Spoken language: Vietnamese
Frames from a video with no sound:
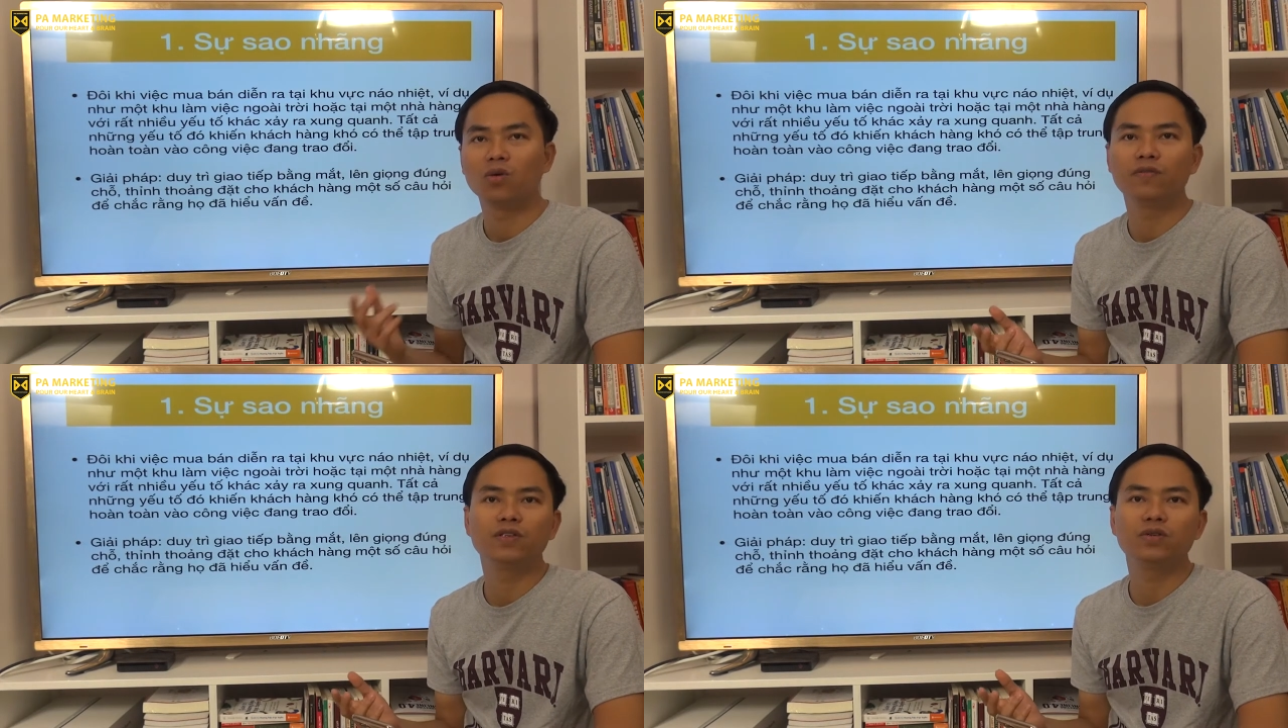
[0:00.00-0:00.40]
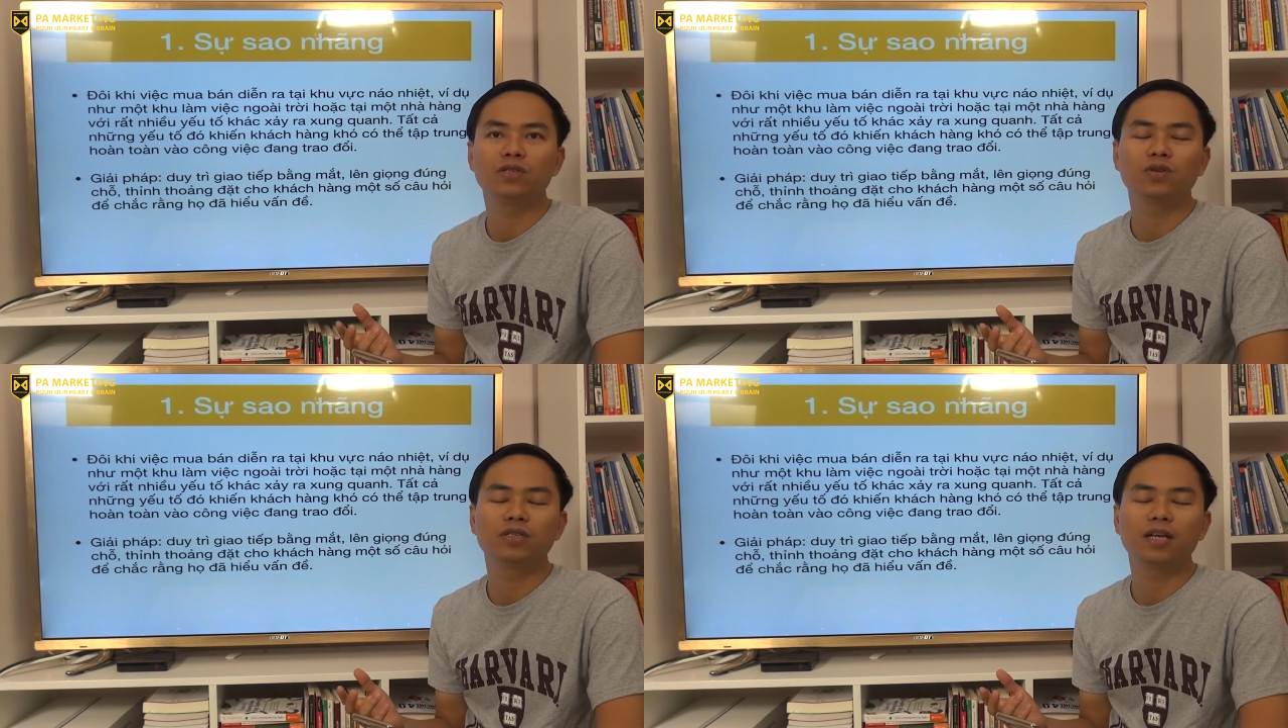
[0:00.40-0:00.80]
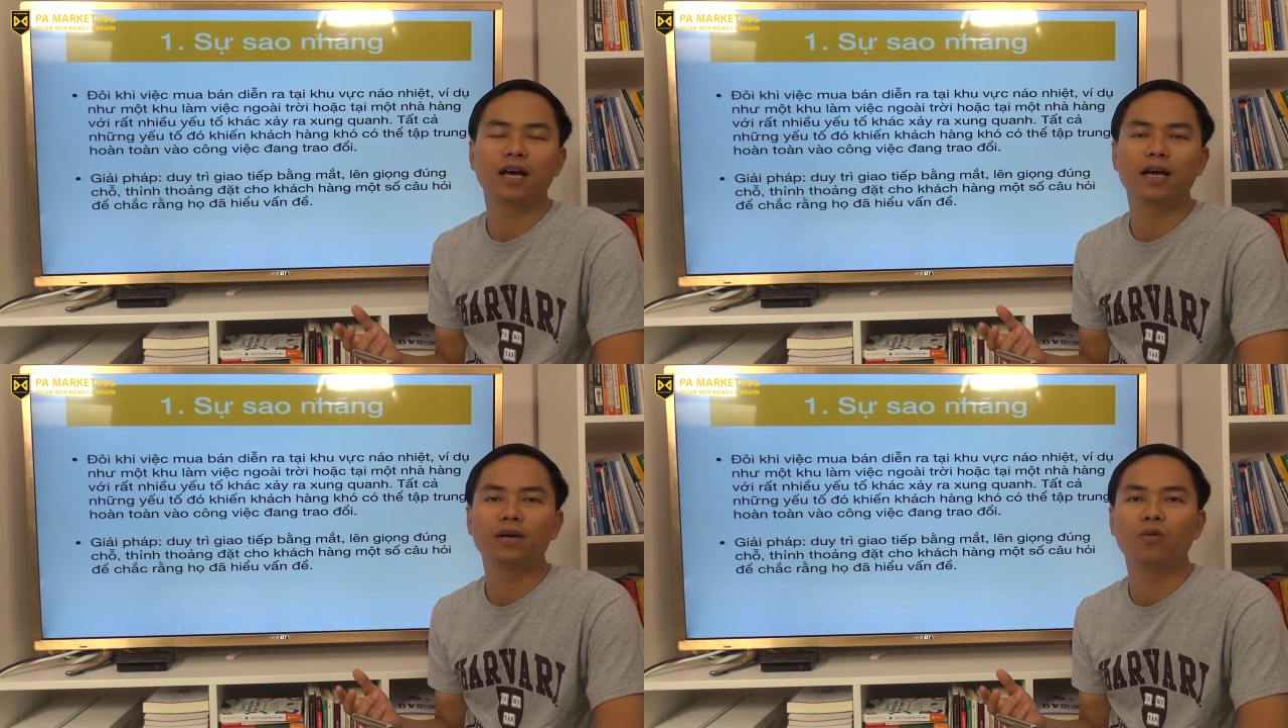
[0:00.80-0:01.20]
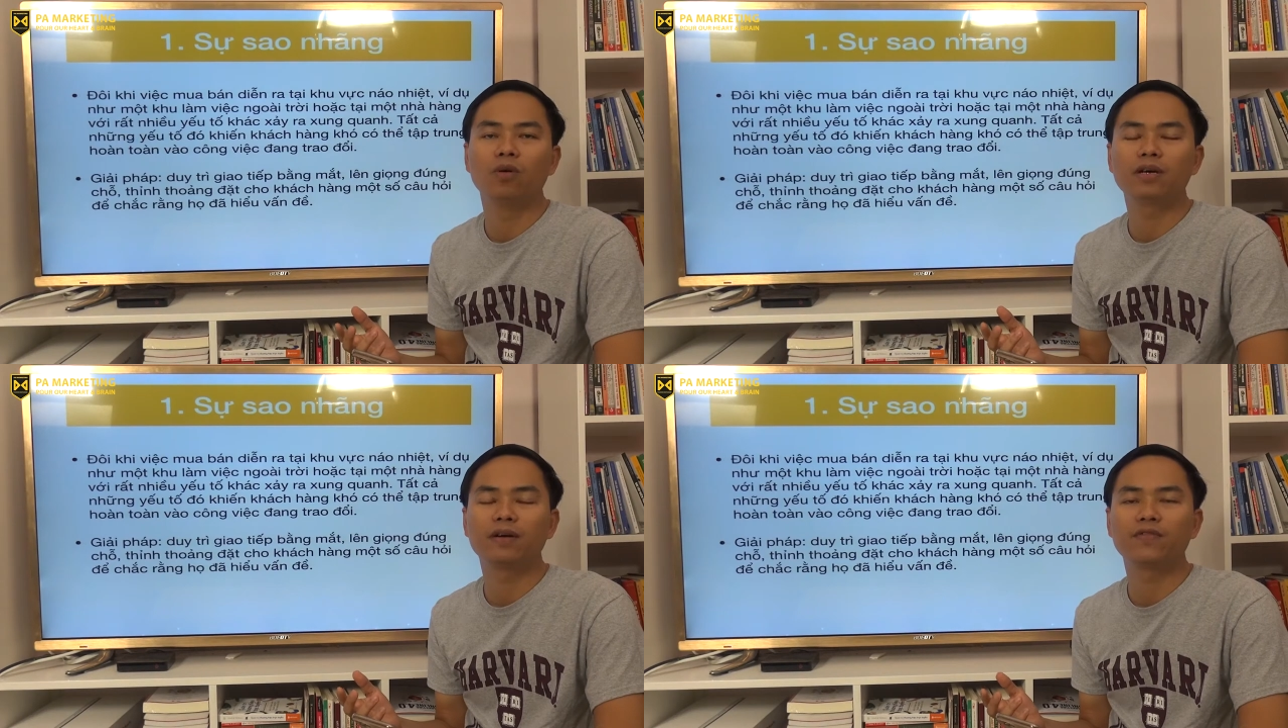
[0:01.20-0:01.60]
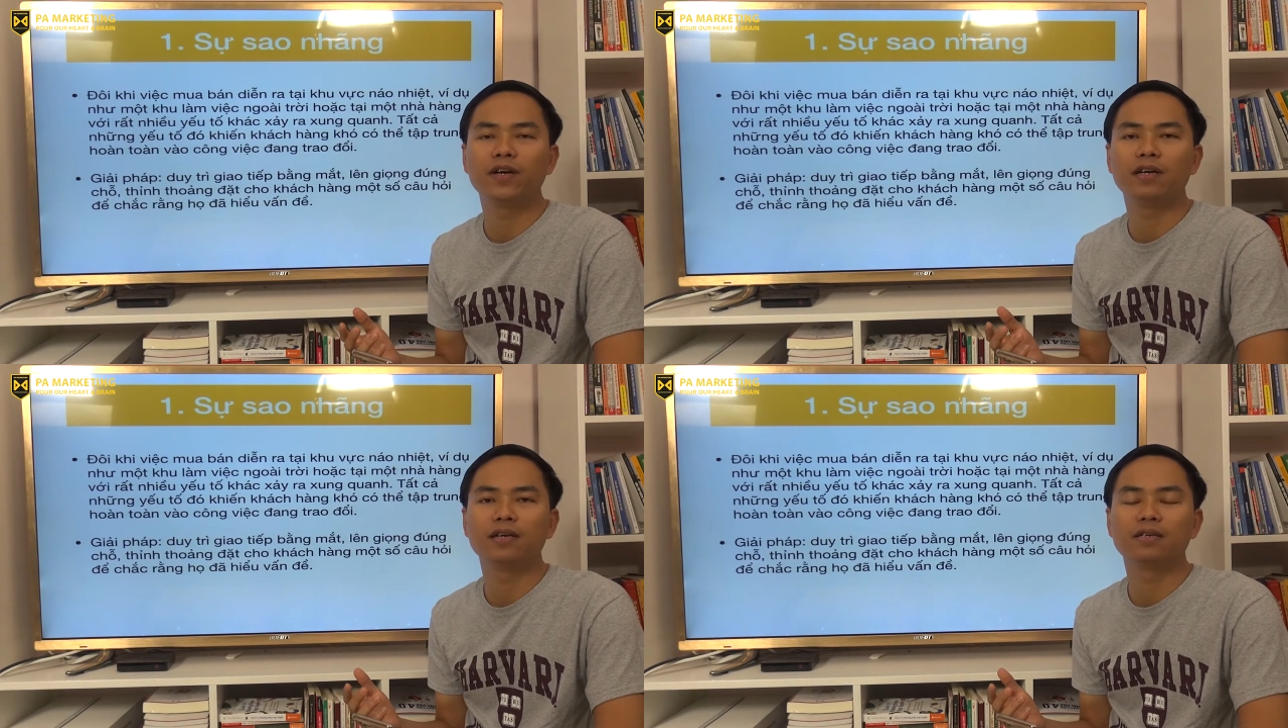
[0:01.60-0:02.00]
tôi ví dụ như tôi rất là hay uống
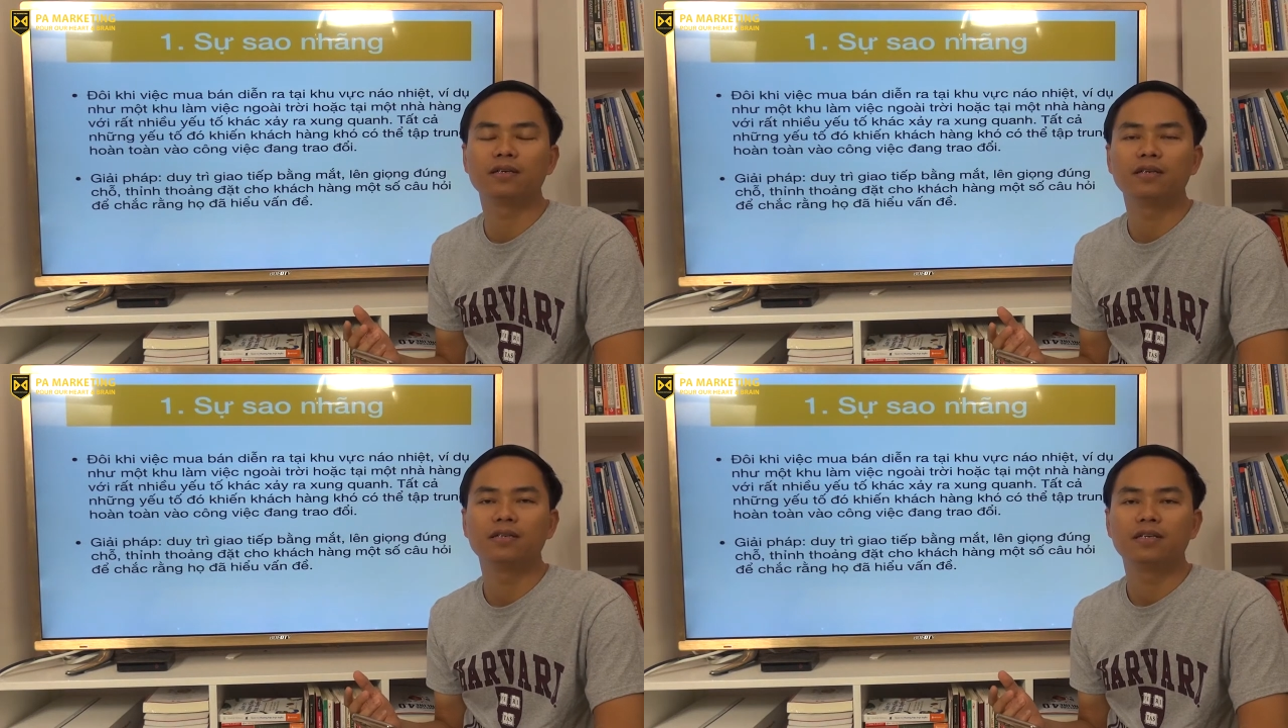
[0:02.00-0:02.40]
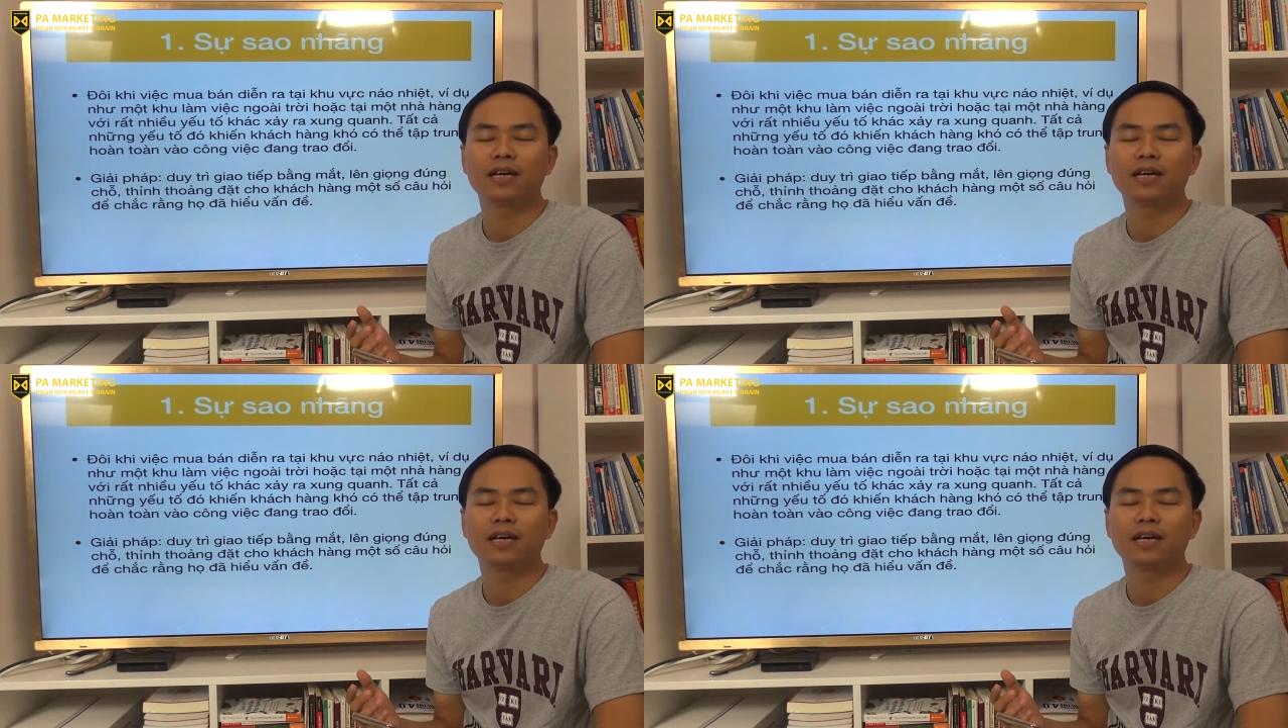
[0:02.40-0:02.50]
cà phê ở